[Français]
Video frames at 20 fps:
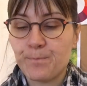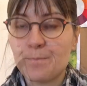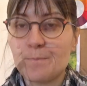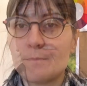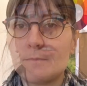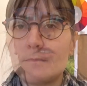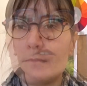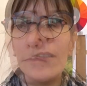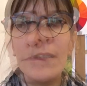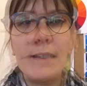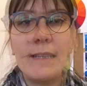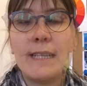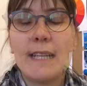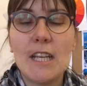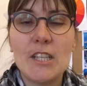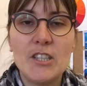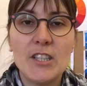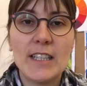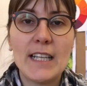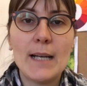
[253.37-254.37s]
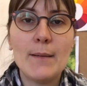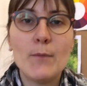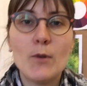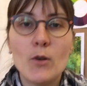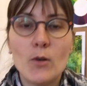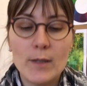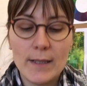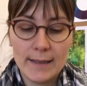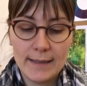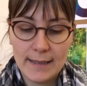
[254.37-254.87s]
Dans le recyclage
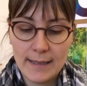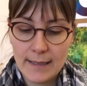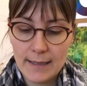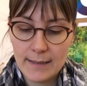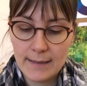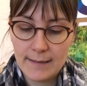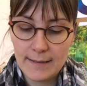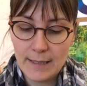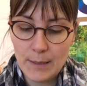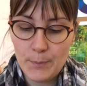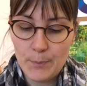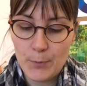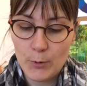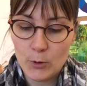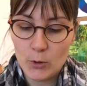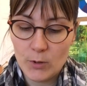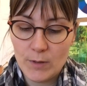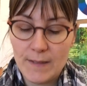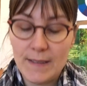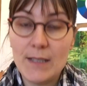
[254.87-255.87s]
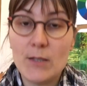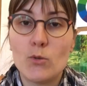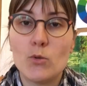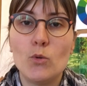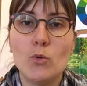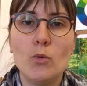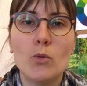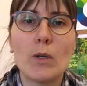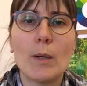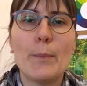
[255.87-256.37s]
également, il y a des types de
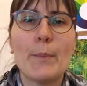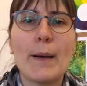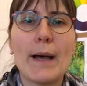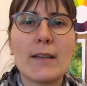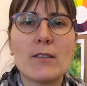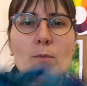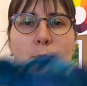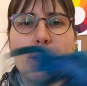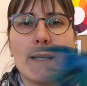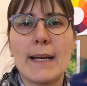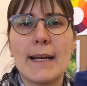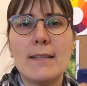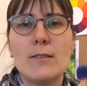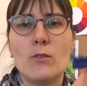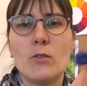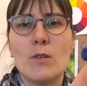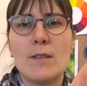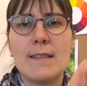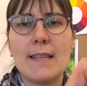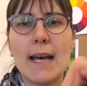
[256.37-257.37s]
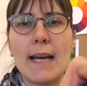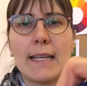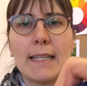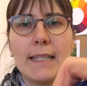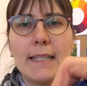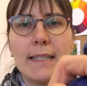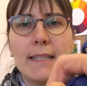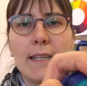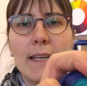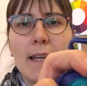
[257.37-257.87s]
tissus comme par exemple les restes de
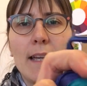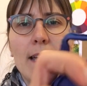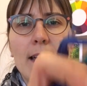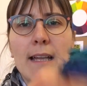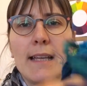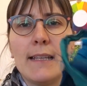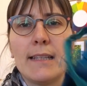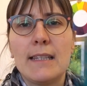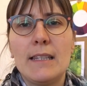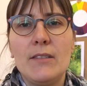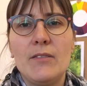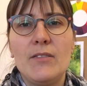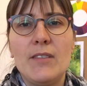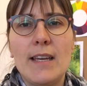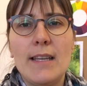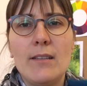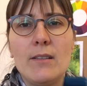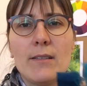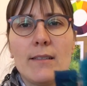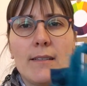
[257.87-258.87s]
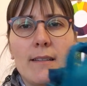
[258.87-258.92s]
sari qui viennent